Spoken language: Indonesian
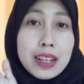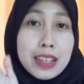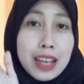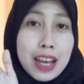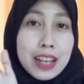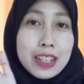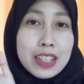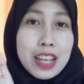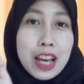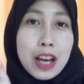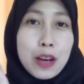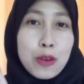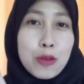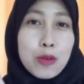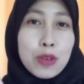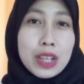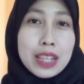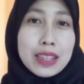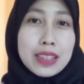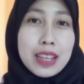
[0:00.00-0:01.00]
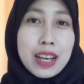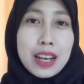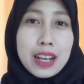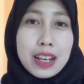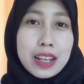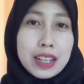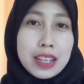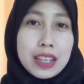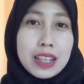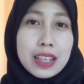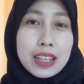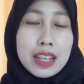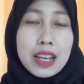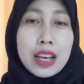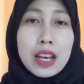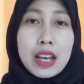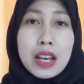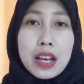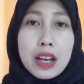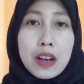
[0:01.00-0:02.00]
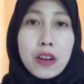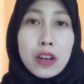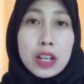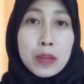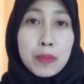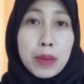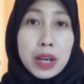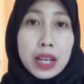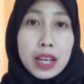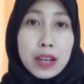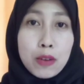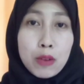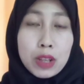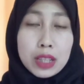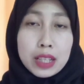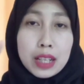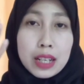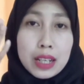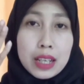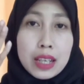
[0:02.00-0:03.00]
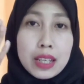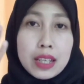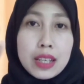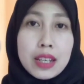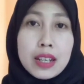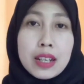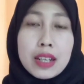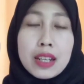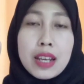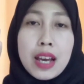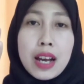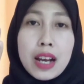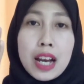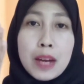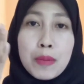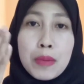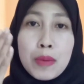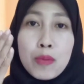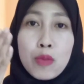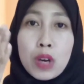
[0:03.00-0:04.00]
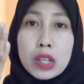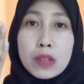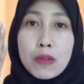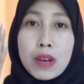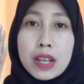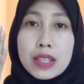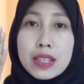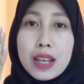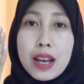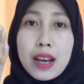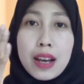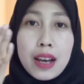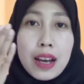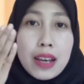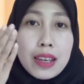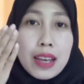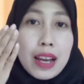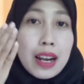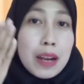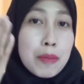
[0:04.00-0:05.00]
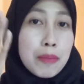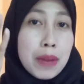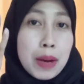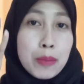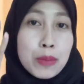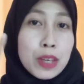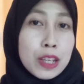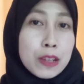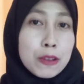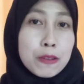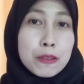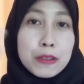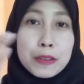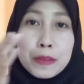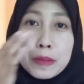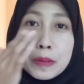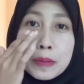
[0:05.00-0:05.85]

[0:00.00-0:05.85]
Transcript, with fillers: kalian yang kulitnya kering kalau dipakai kulit kering ini akan membuat wajah kayak lembab gitu